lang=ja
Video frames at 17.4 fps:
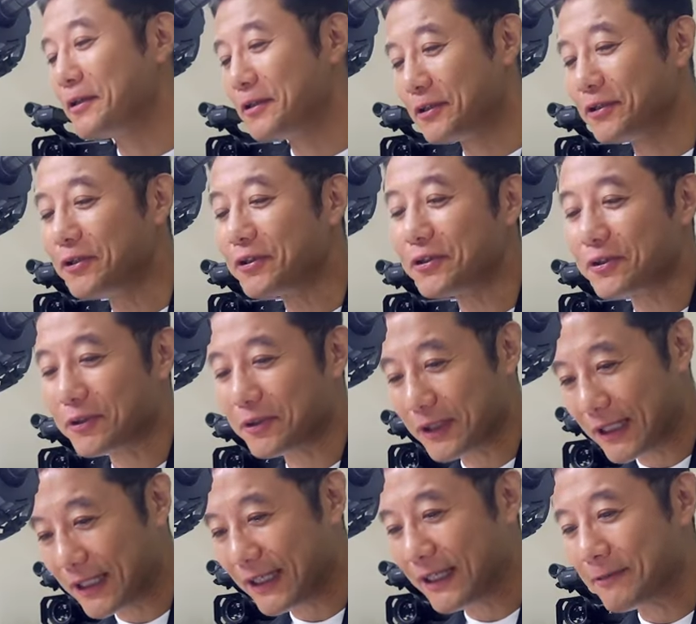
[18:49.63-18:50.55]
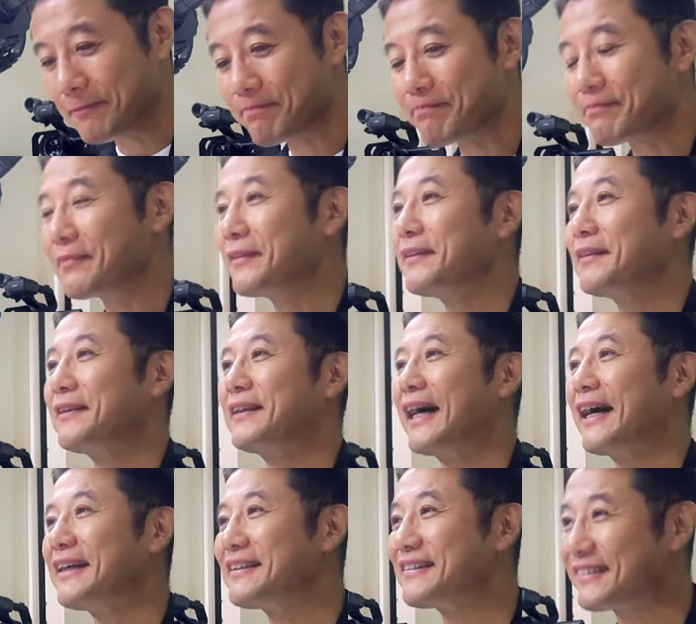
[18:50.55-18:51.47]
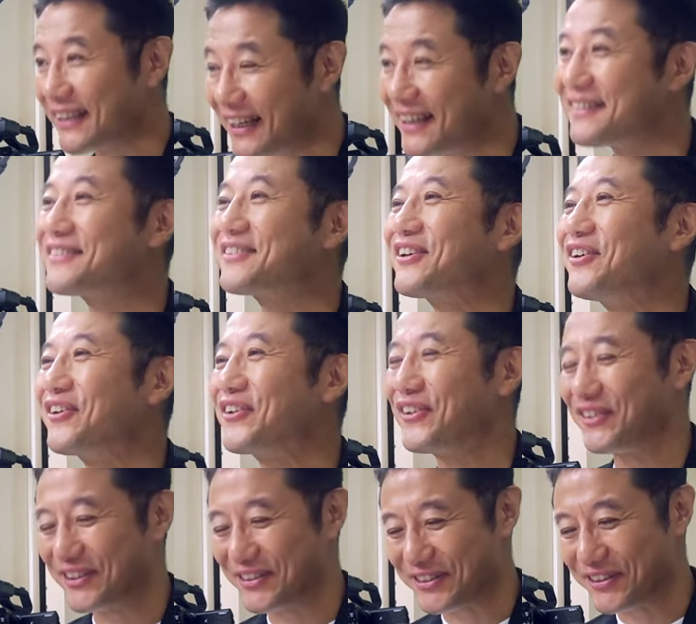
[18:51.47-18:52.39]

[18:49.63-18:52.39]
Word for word: いよいよここから第3創業で